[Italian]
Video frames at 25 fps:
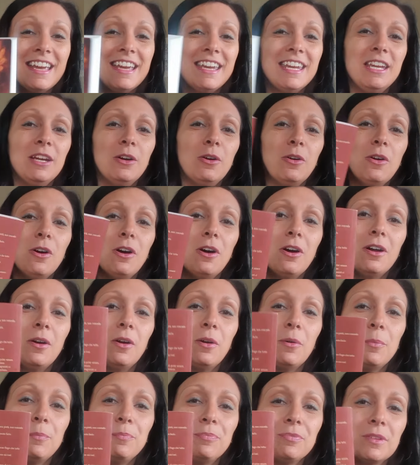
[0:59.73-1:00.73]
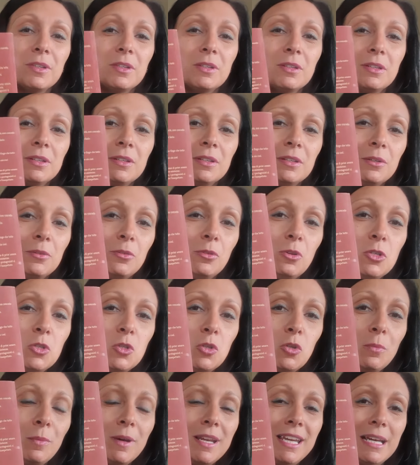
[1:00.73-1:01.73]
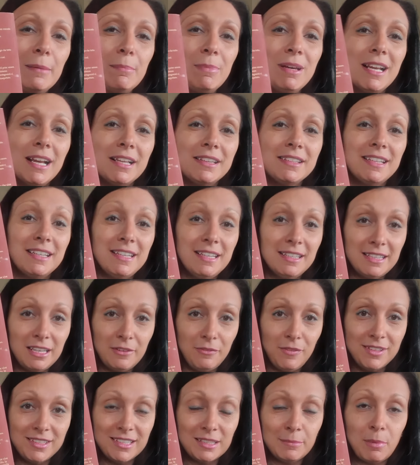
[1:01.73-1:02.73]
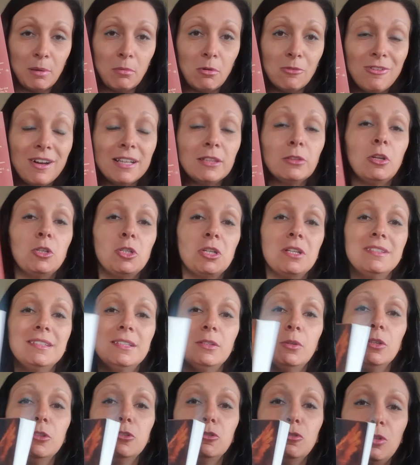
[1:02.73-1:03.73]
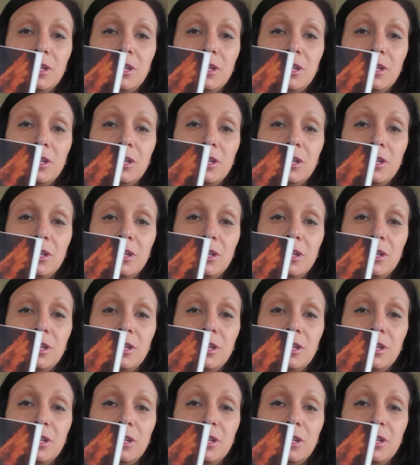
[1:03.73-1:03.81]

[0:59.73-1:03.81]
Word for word: io ho conosciuto Manica B grazie all'intervista che abbiamo fatto, ho recensito il suo